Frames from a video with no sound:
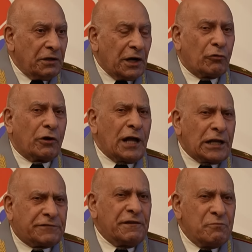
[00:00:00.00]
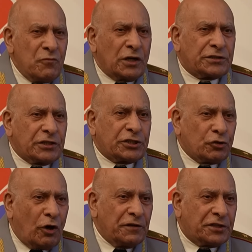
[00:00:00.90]
Я говорю, разве можно
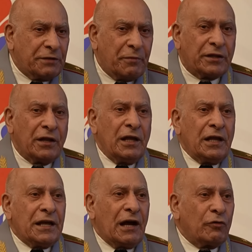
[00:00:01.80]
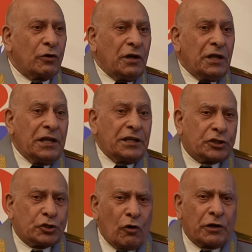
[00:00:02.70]
совесть иметь? Я говорю, и
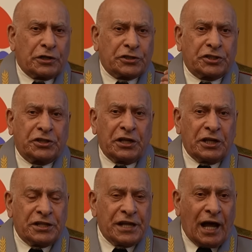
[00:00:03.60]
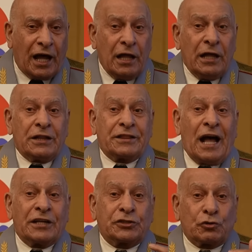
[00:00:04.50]
44 дня
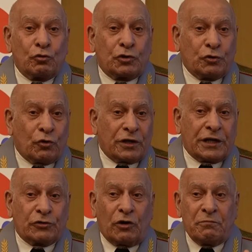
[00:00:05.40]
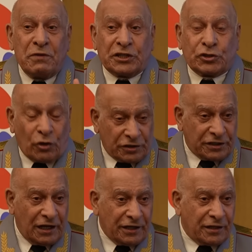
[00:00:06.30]
та структура, которую мы
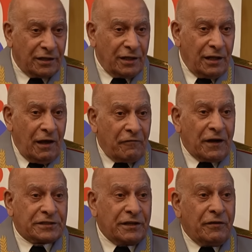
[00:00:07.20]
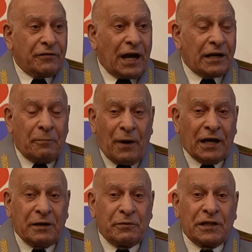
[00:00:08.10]
создали – в
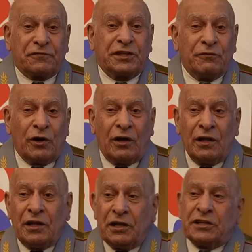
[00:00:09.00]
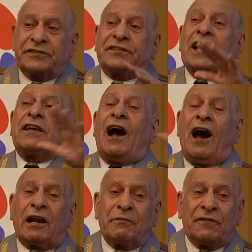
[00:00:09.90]
Карабахе было всего из всей
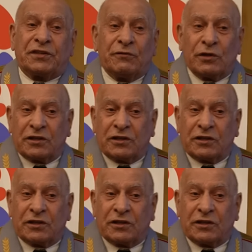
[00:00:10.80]
армии всего